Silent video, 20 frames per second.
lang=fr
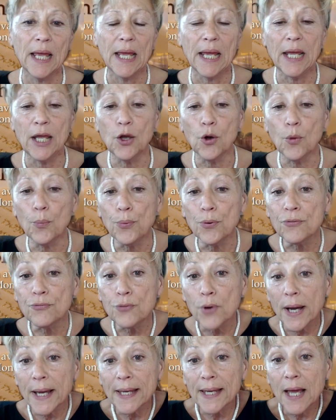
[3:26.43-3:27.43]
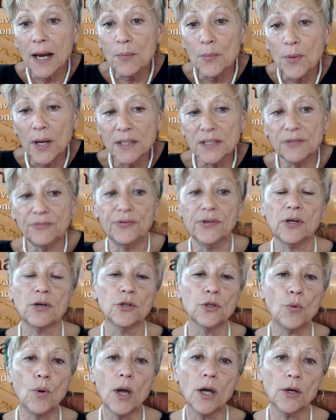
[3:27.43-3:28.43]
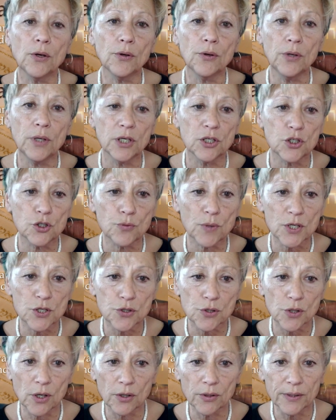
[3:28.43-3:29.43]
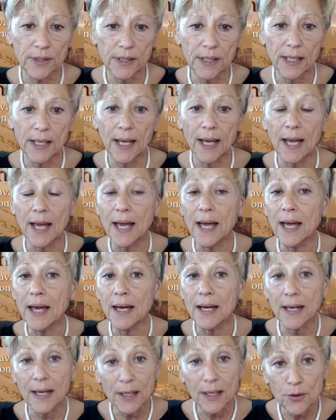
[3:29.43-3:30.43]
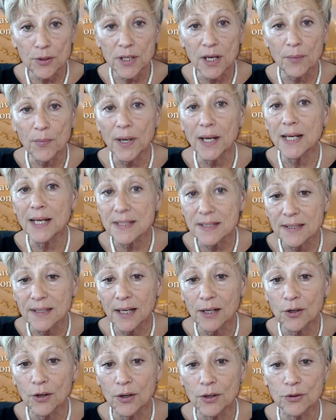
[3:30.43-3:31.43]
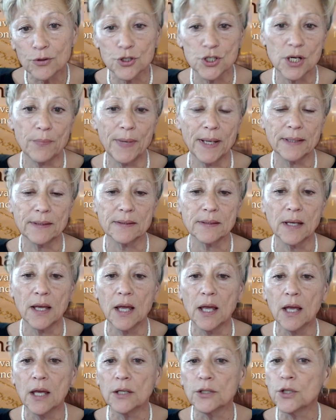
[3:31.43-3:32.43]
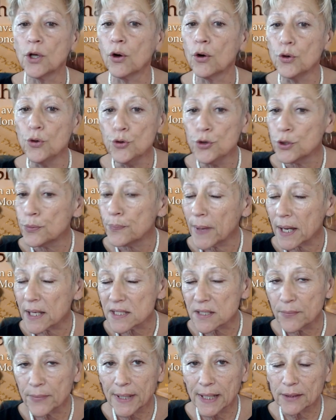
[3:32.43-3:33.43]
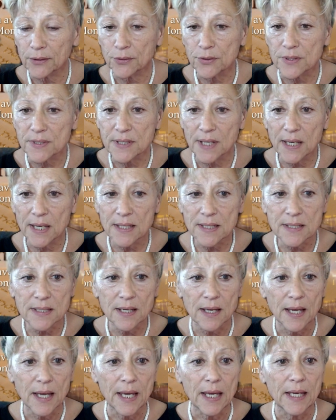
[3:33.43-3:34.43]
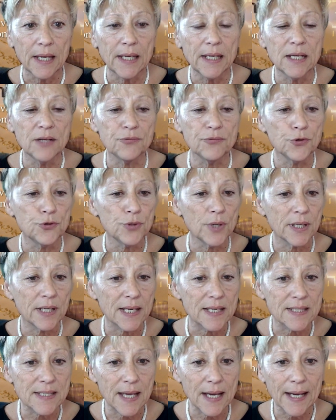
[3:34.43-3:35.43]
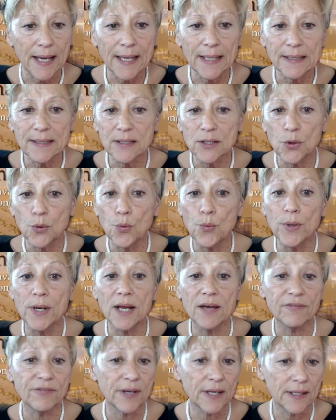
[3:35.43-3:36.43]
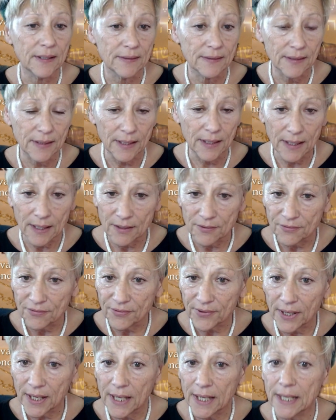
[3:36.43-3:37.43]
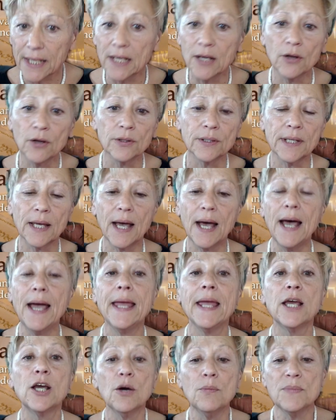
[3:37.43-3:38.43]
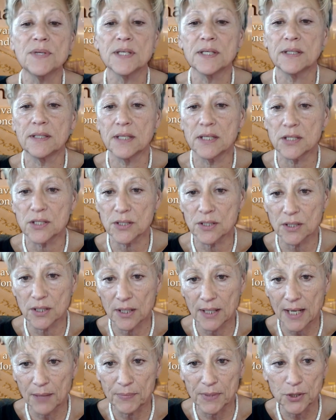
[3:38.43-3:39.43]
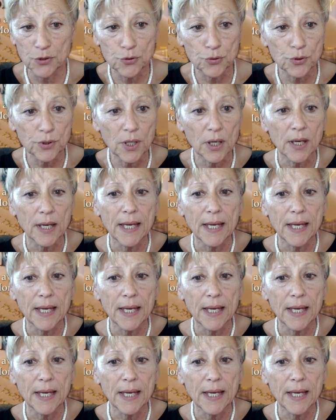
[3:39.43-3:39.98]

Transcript: Et on peut voir également à différents endroits que Yeshua se rendait régulièrement à la synagogue le Shabbat. Dans Luc, par exemple, 4.16, il est venu à Nazareth où il avait été élevé, il entra et comme c'était l'habitude,